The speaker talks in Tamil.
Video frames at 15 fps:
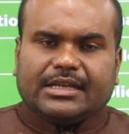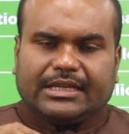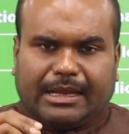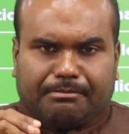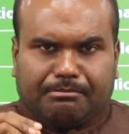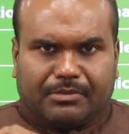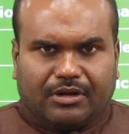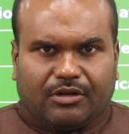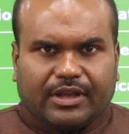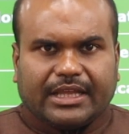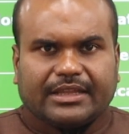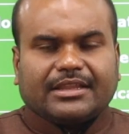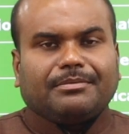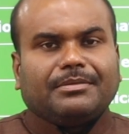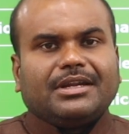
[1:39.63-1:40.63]
நம்மளுடைய
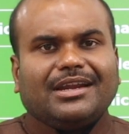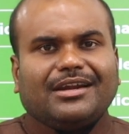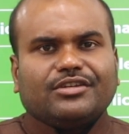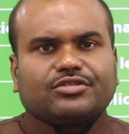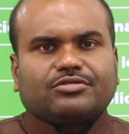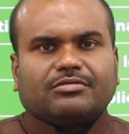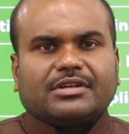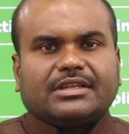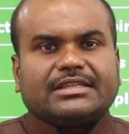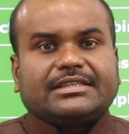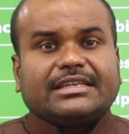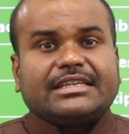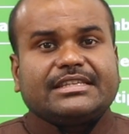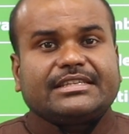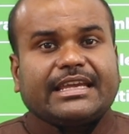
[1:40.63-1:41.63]
தமிழ்நாடு
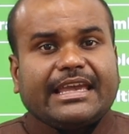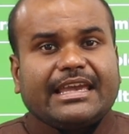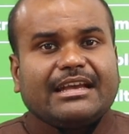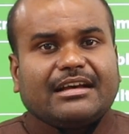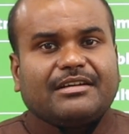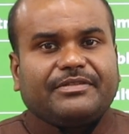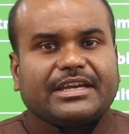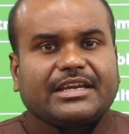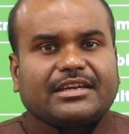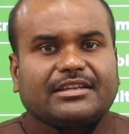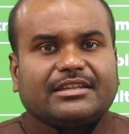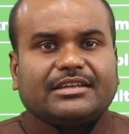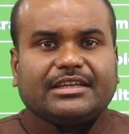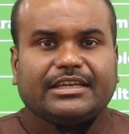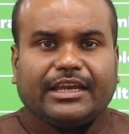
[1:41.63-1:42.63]
ஸ்டூடெண்ட்ஸை ஜெயிக்க
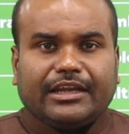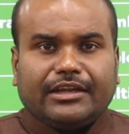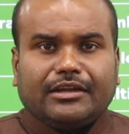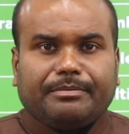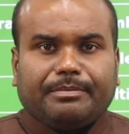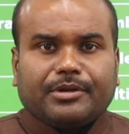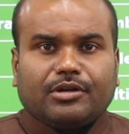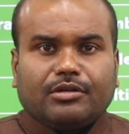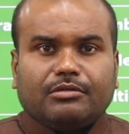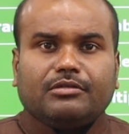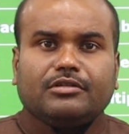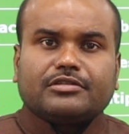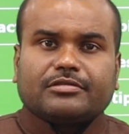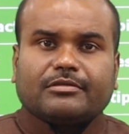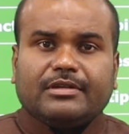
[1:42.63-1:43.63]
வைக்கிறதுக்கு என்ன
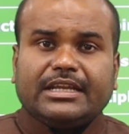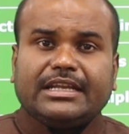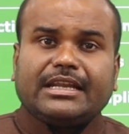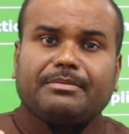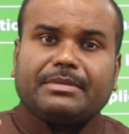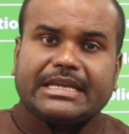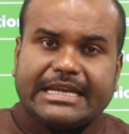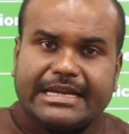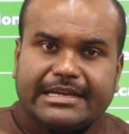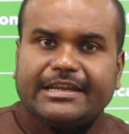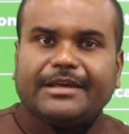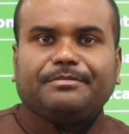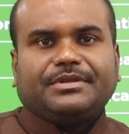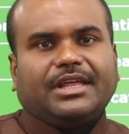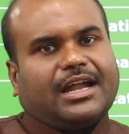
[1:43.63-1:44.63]
பண்ணணும்னு சொல்லி நம்ம
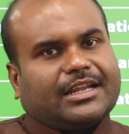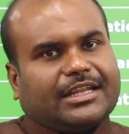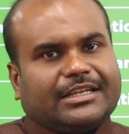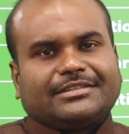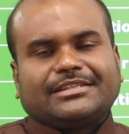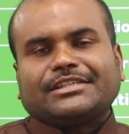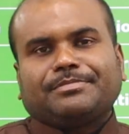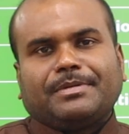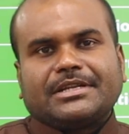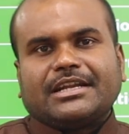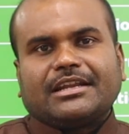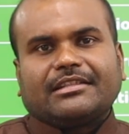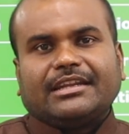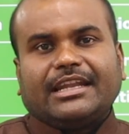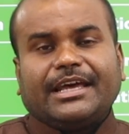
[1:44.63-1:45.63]
இன்டெப்த்தாக அனலிசிஸ்
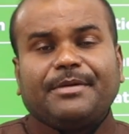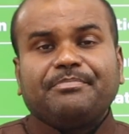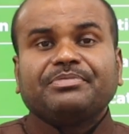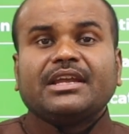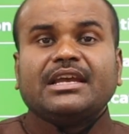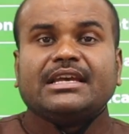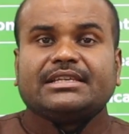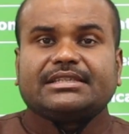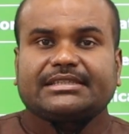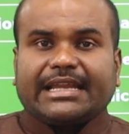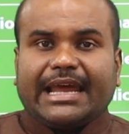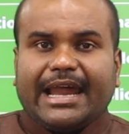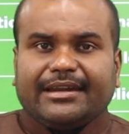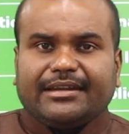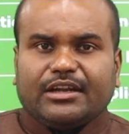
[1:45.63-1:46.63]
பண்ணினதில்
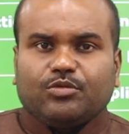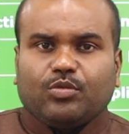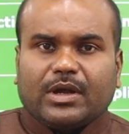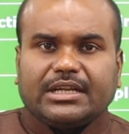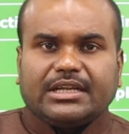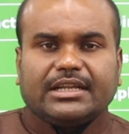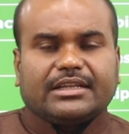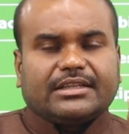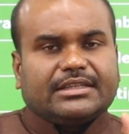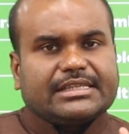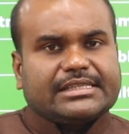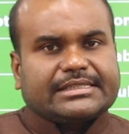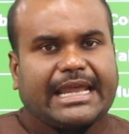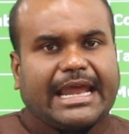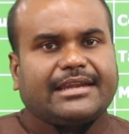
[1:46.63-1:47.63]
ஸ்டாண்டர்ட் ஒன்லேருந்து
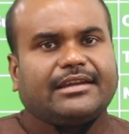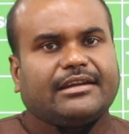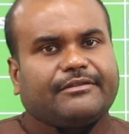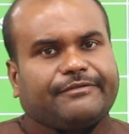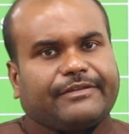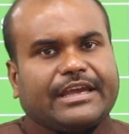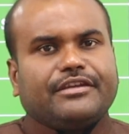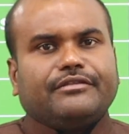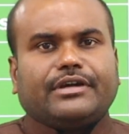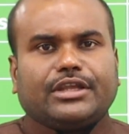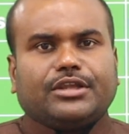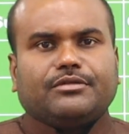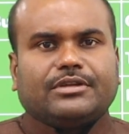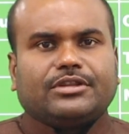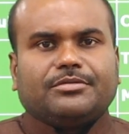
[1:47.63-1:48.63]
ஸ்டாண்டர்ட் ஃபைவ்
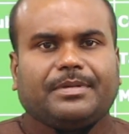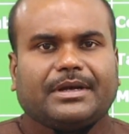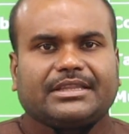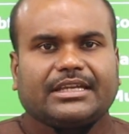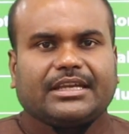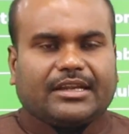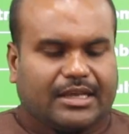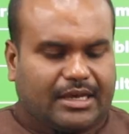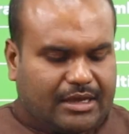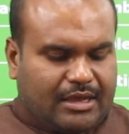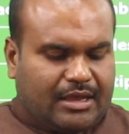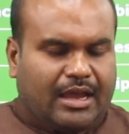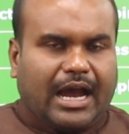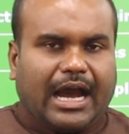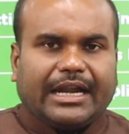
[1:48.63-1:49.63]
வரைக்கும் வந்து பார்த்திங்கன்னா
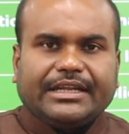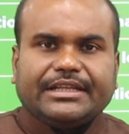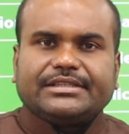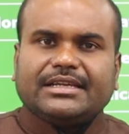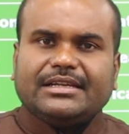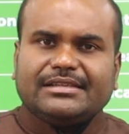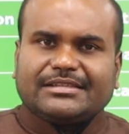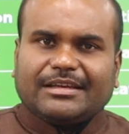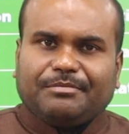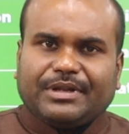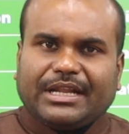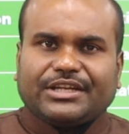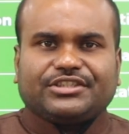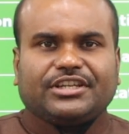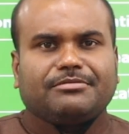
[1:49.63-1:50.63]
அடிஷன்
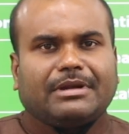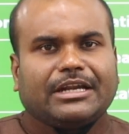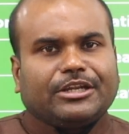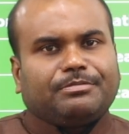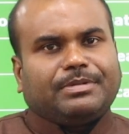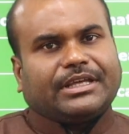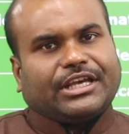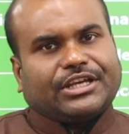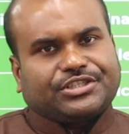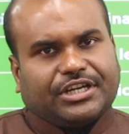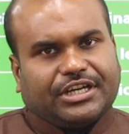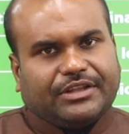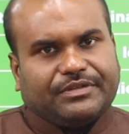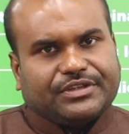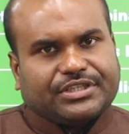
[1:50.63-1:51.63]
சப்ராக்ஷன்
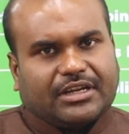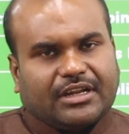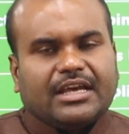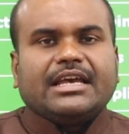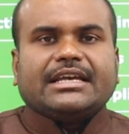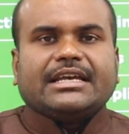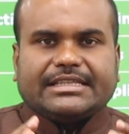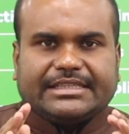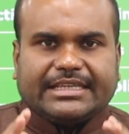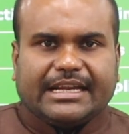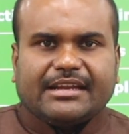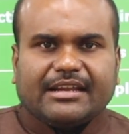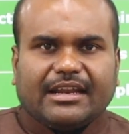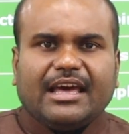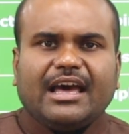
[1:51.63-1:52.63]
மல்டிப்ளிகேஷன் டிவிஷன்
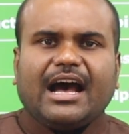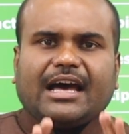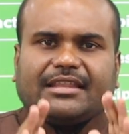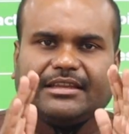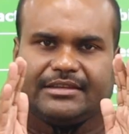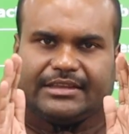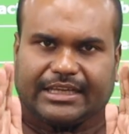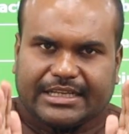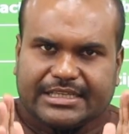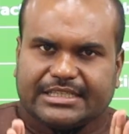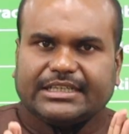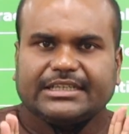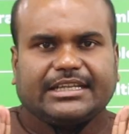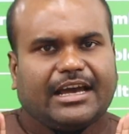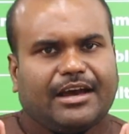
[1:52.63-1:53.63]
ஜென்ரலாக அதை
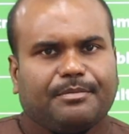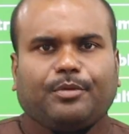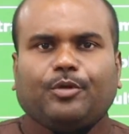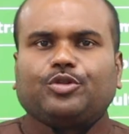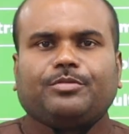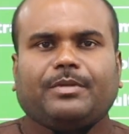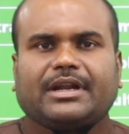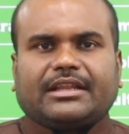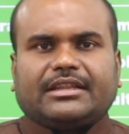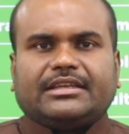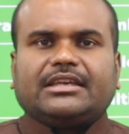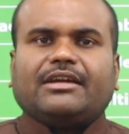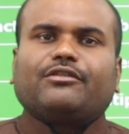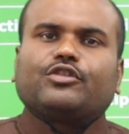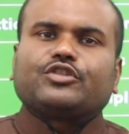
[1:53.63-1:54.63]
தெரிஞ்சுக்கிட்டால் போதுமானது
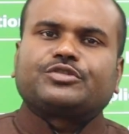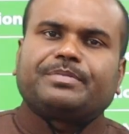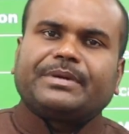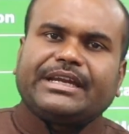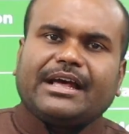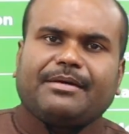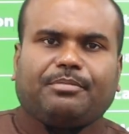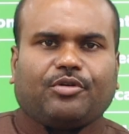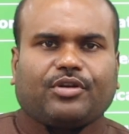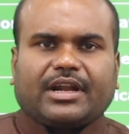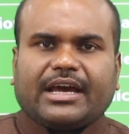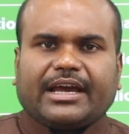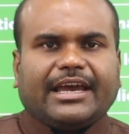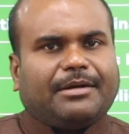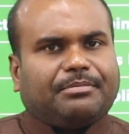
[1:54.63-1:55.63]
எவ்வளோ ஸ்பீடாக
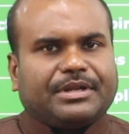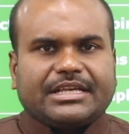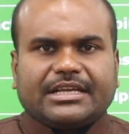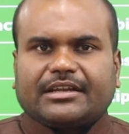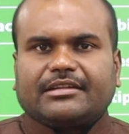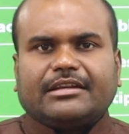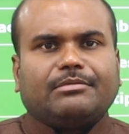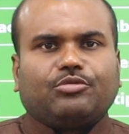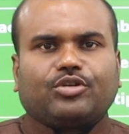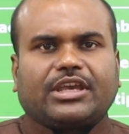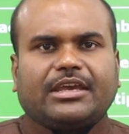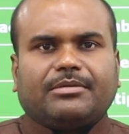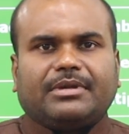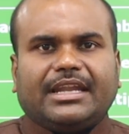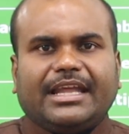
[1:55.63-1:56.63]
போடுறாங்க அப்படிங்கிறதெல்லாம்
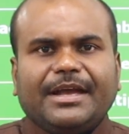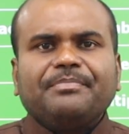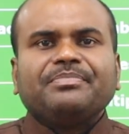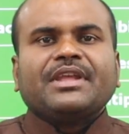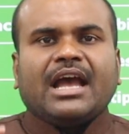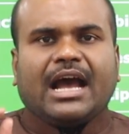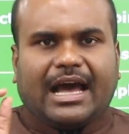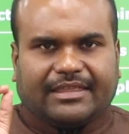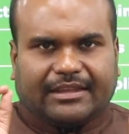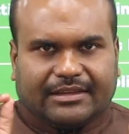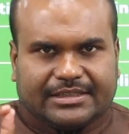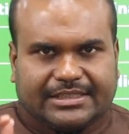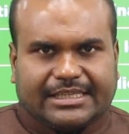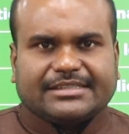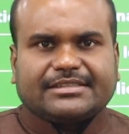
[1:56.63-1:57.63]
முக்கியமில்லை அதை
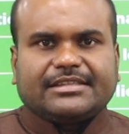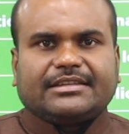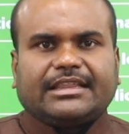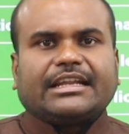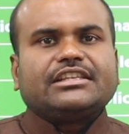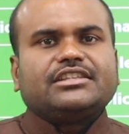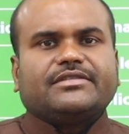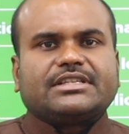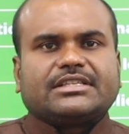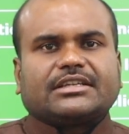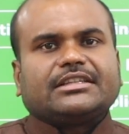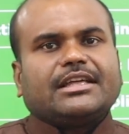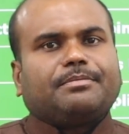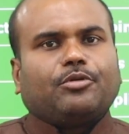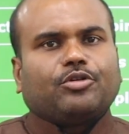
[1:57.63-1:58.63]
ஜஸ்ட் தெரிஞ்சு
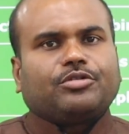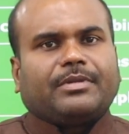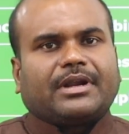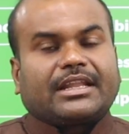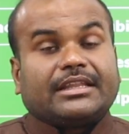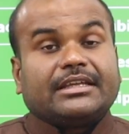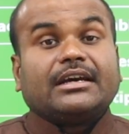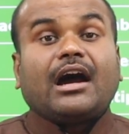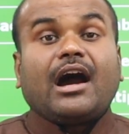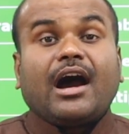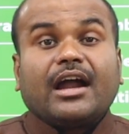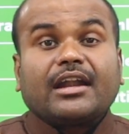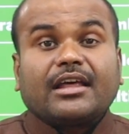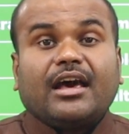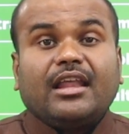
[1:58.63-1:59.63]
வச்சுருந்தா போதுமானது
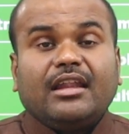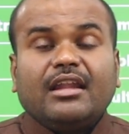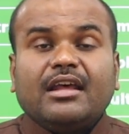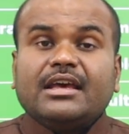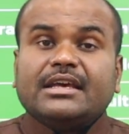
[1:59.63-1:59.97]
ஆனால்